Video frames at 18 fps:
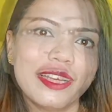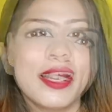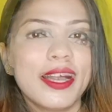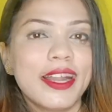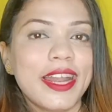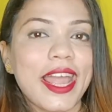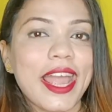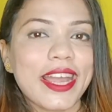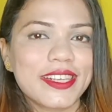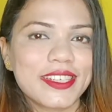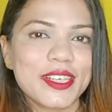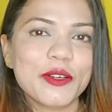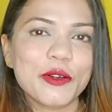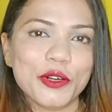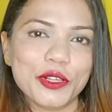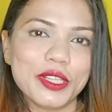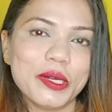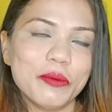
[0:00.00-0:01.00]
আর একটা
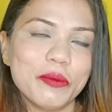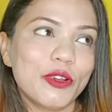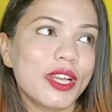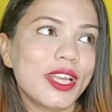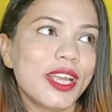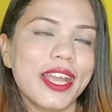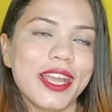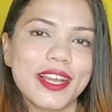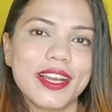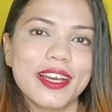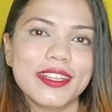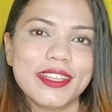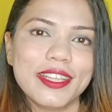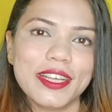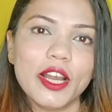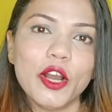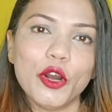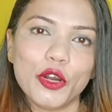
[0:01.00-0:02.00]
কথা বলি এখান
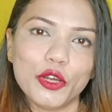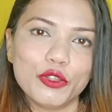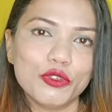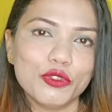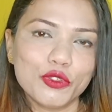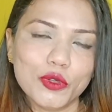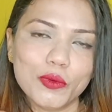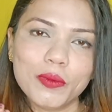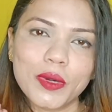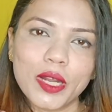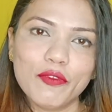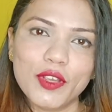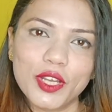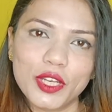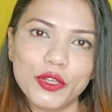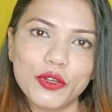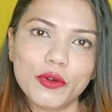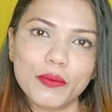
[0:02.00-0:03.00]
থেকে হয়তো তোমরা
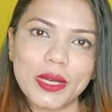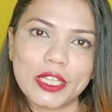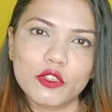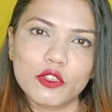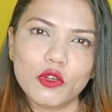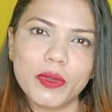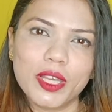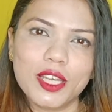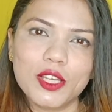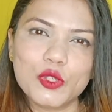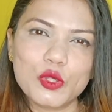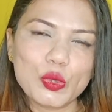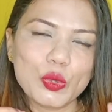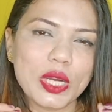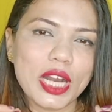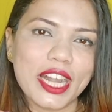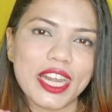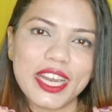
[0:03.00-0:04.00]
ভিডিওর মাধ্যমে কিছু
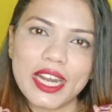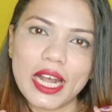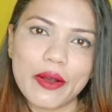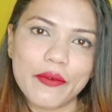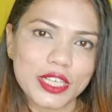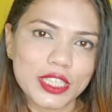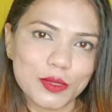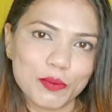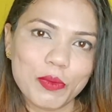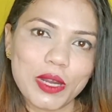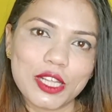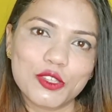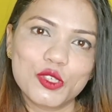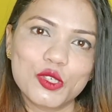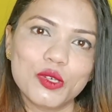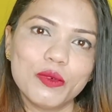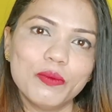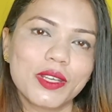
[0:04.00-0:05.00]
গানের আওয়াজ
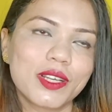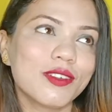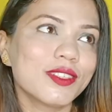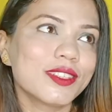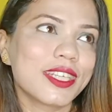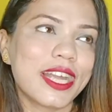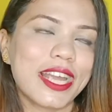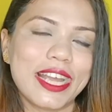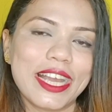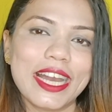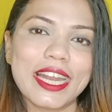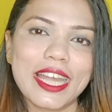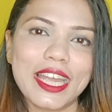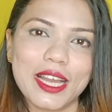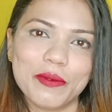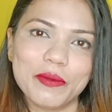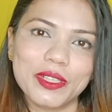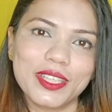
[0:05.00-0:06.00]
পাচ্ছ বিকজ
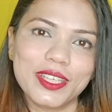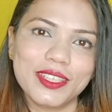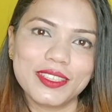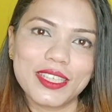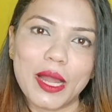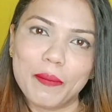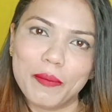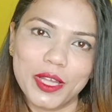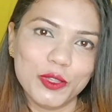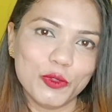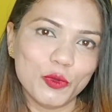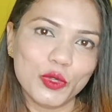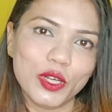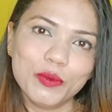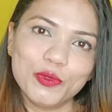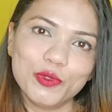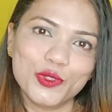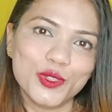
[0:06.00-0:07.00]
এখানেই আমাদের সামনেই
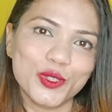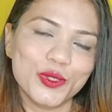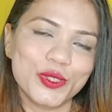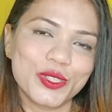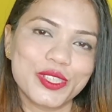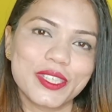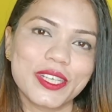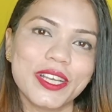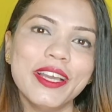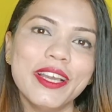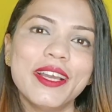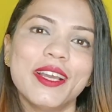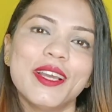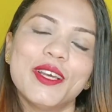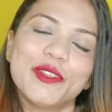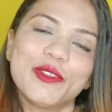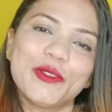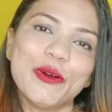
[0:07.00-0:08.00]
দুর্গাপুজো হচ্ছে
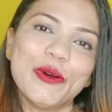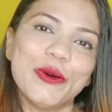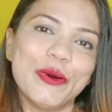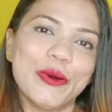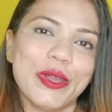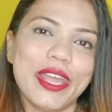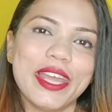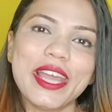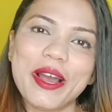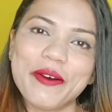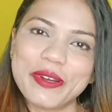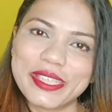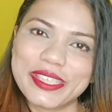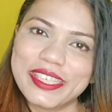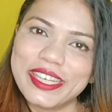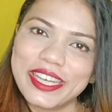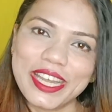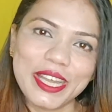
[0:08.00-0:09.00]
তো এই
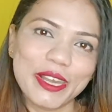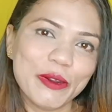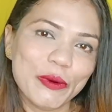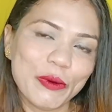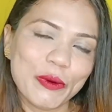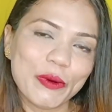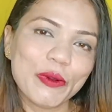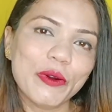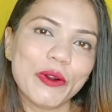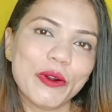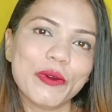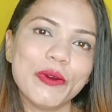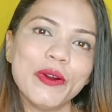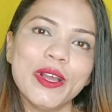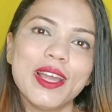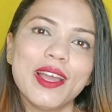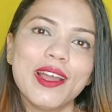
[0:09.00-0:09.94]
আওয়াজটাকে ইগনোর করো